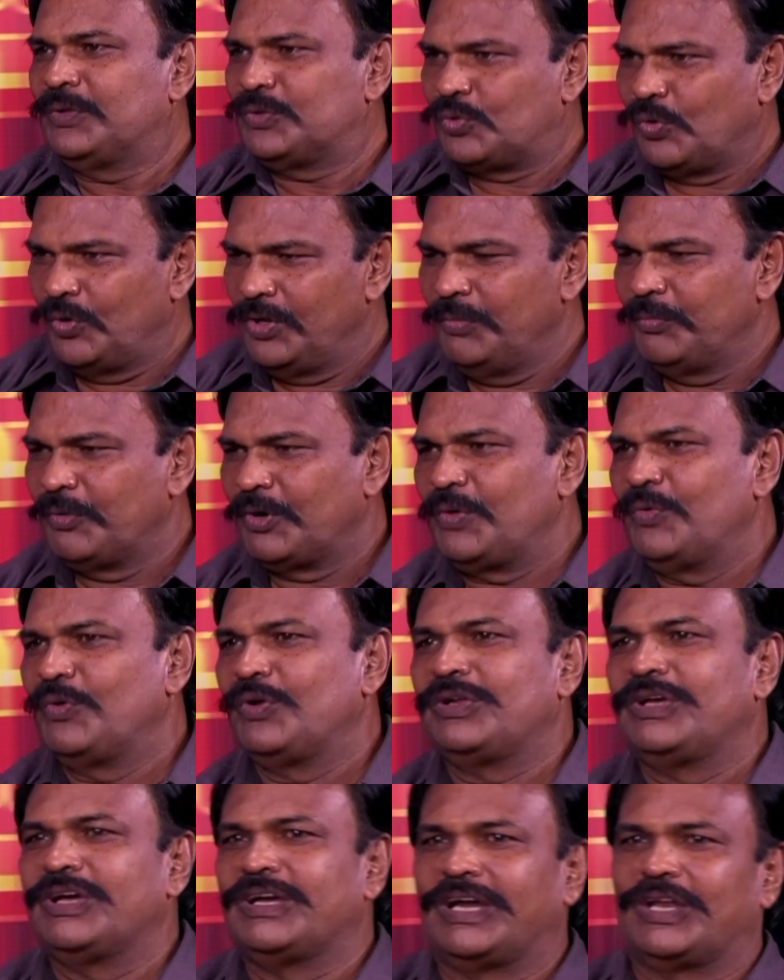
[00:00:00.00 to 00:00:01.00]
தொழில்
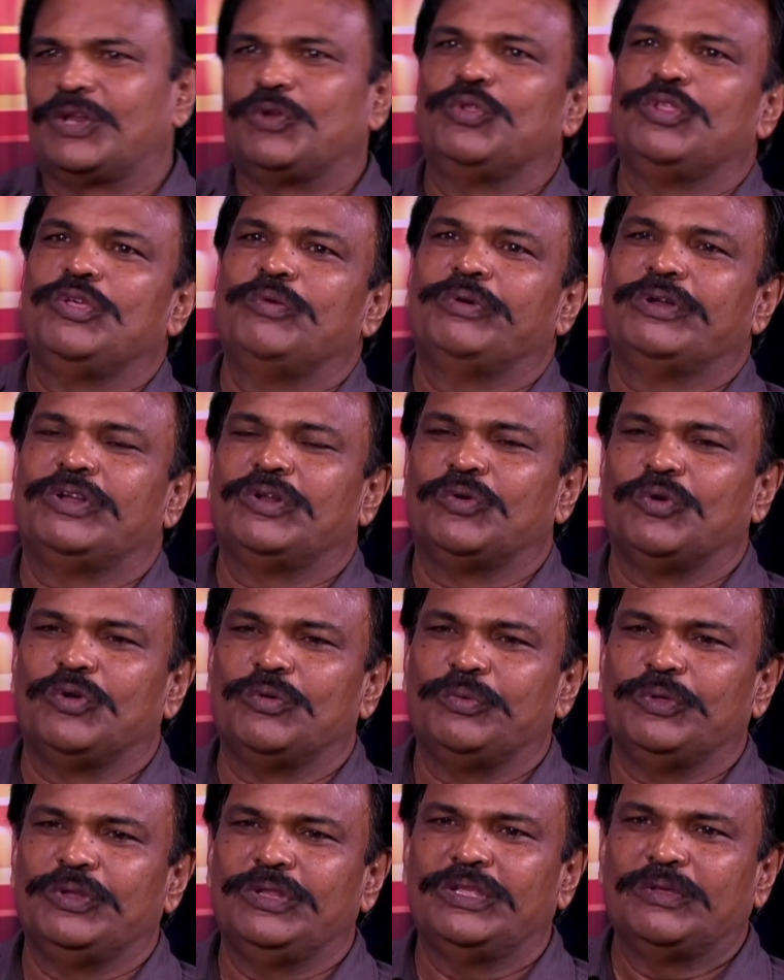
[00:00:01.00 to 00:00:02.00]
முனைவோருக்கு கடனுதவி பெற்றுக்
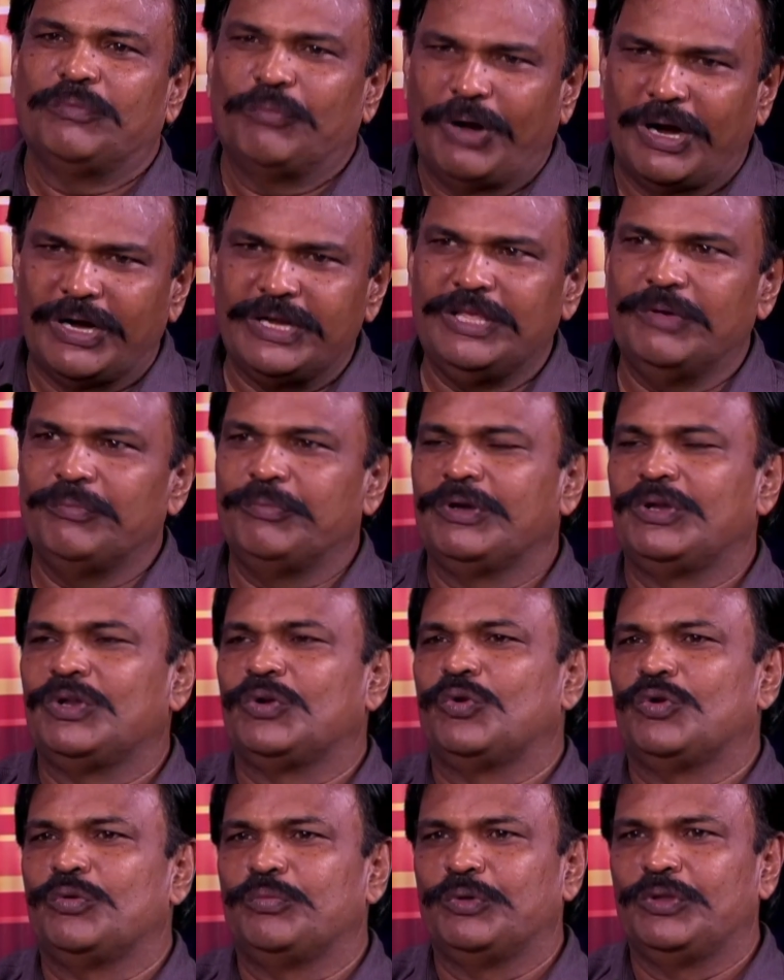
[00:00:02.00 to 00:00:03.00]
கொடுப்பது மானியம் பெற்றுக்
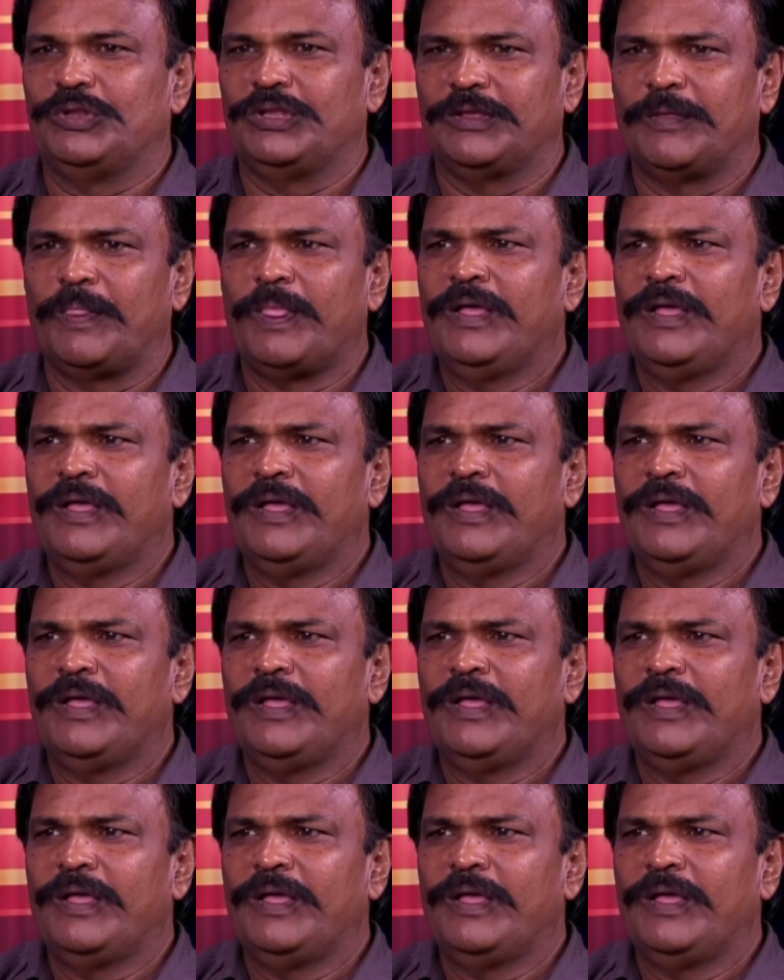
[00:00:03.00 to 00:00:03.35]
கொடுப்பது